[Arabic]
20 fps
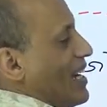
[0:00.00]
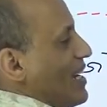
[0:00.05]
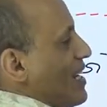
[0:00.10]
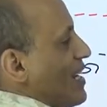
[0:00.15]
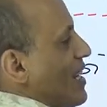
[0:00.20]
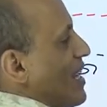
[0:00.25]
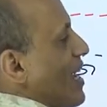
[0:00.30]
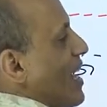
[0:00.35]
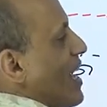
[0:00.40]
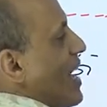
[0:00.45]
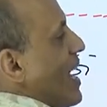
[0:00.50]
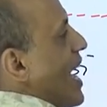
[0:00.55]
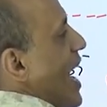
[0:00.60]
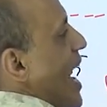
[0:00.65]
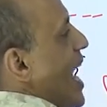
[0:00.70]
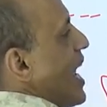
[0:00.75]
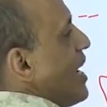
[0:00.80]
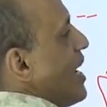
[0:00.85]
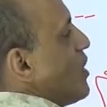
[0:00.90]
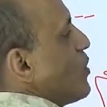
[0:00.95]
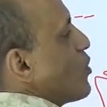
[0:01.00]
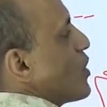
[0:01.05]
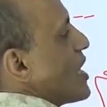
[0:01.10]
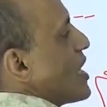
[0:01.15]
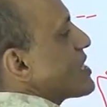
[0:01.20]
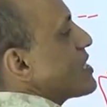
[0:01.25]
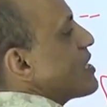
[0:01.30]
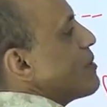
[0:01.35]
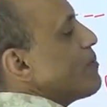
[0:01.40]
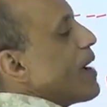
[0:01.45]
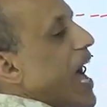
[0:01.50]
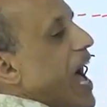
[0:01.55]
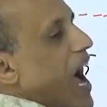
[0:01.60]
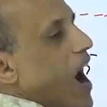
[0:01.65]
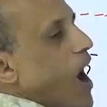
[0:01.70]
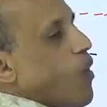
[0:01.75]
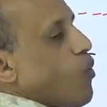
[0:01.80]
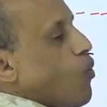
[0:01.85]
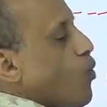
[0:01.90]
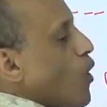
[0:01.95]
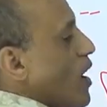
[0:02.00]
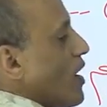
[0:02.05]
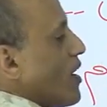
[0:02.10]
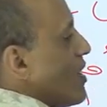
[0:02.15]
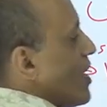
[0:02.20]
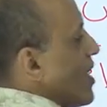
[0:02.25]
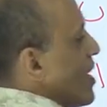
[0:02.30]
هل هل يناسبها او